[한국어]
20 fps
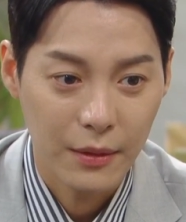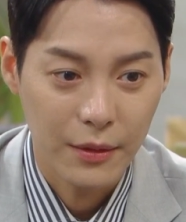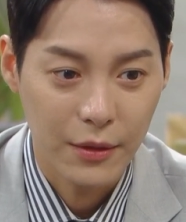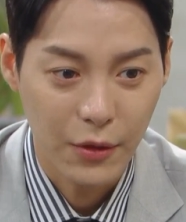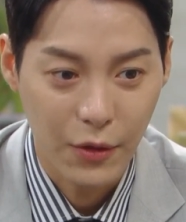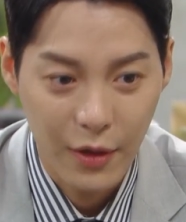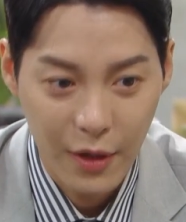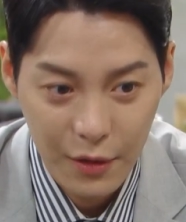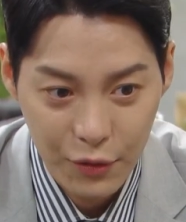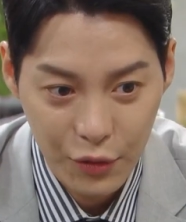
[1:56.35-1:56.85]

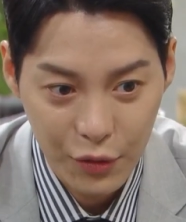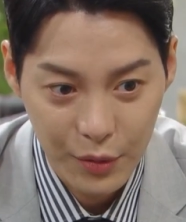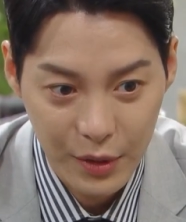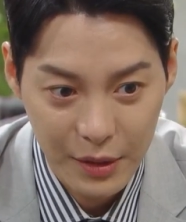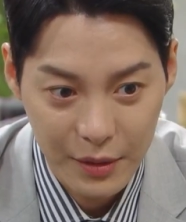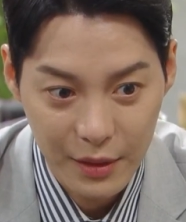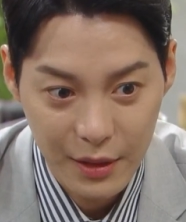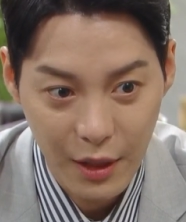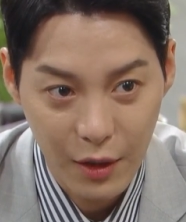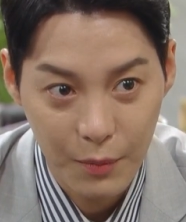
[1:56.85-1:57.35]
경항그룹
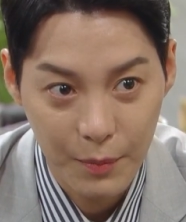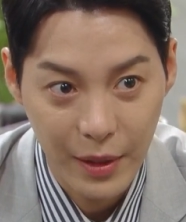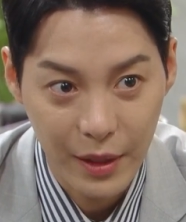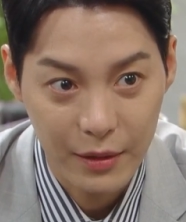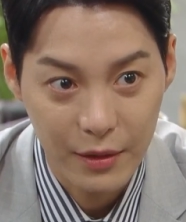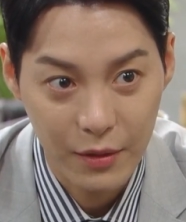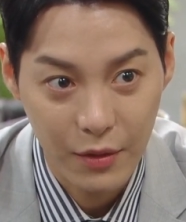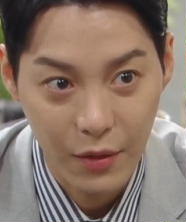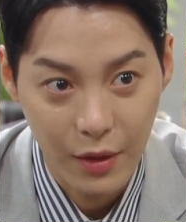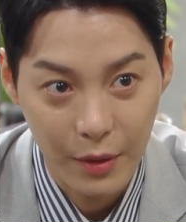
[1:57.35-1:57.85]
신사업
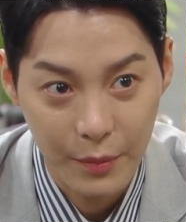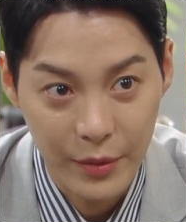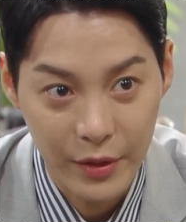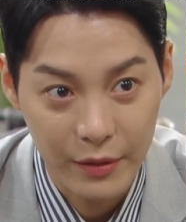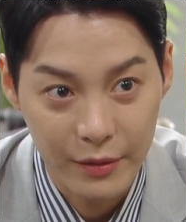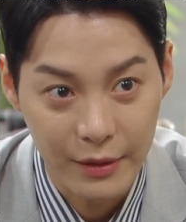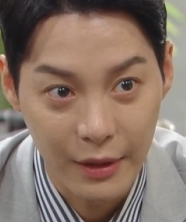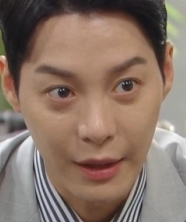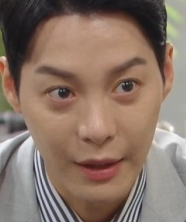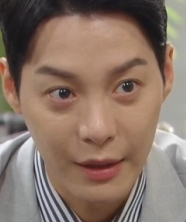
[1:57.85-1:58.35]

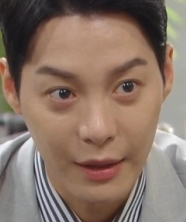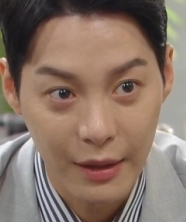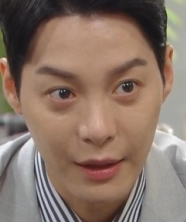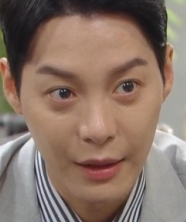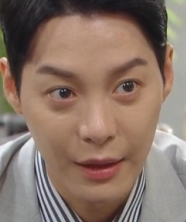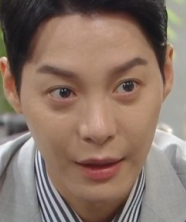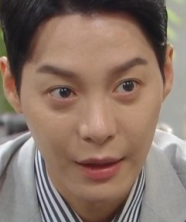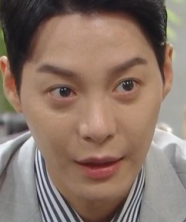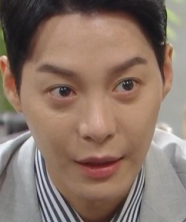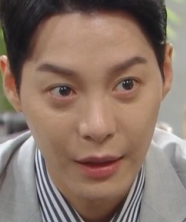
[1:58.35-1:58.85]
파트너라면
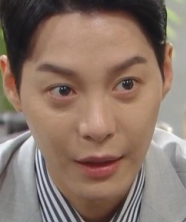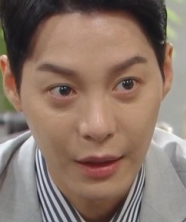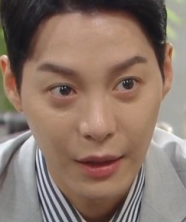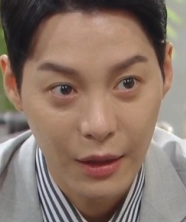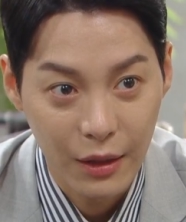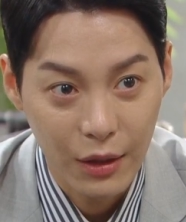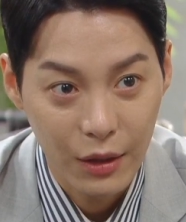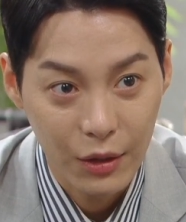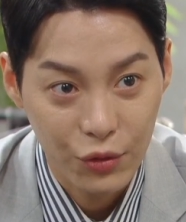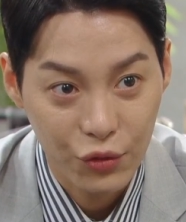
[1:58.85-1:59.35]

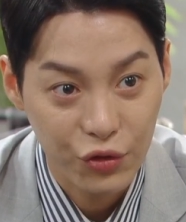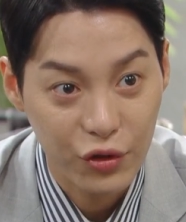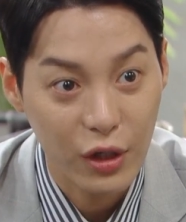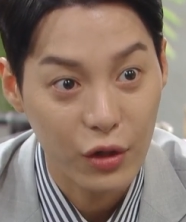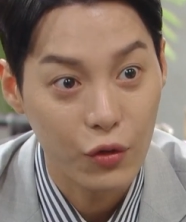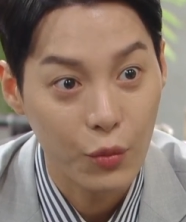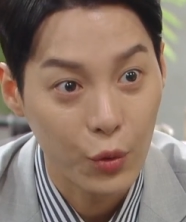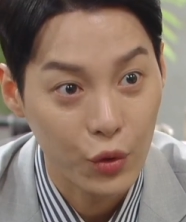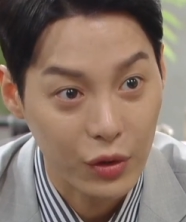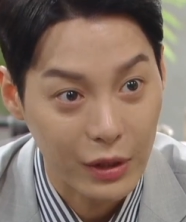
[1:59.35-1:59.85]
투자
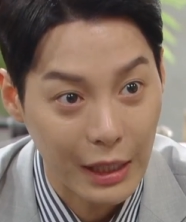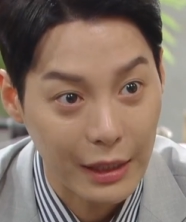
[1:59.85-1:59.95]
규모도